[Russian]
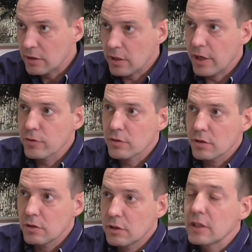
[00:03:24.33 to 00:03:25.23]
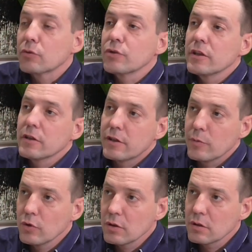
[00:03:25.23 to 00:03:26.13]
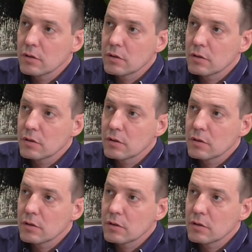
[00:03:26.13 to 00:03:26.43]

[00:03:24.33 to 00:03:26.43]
стараются, те, кто делает ремонт,